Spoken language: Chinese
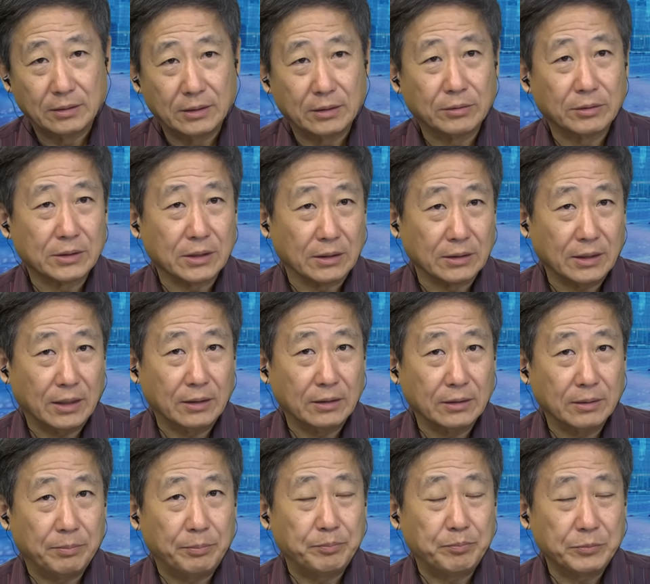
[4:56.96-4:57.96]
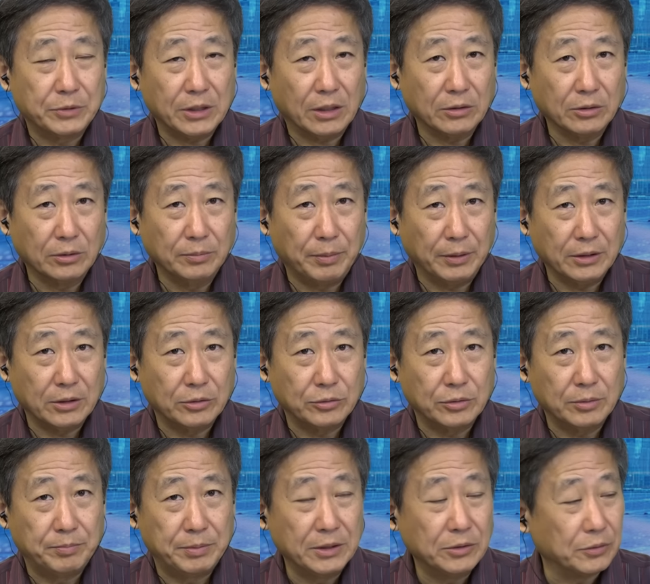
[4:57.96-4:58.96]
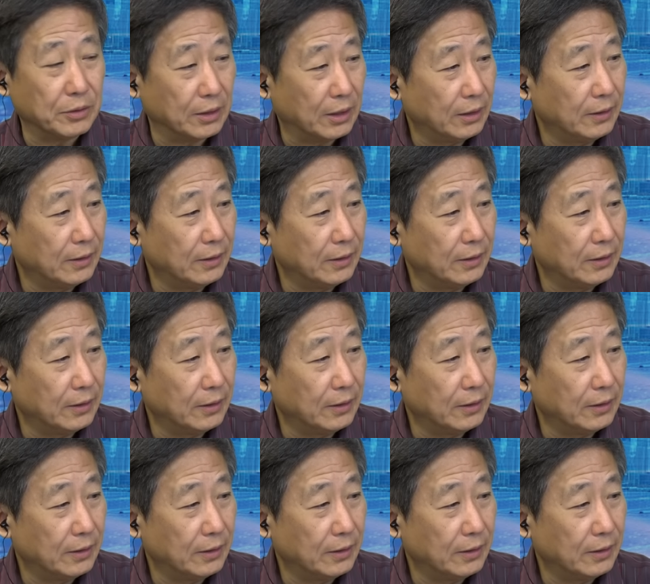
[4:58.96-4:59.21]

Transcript: 你给我涨价。那加州保险局批准了，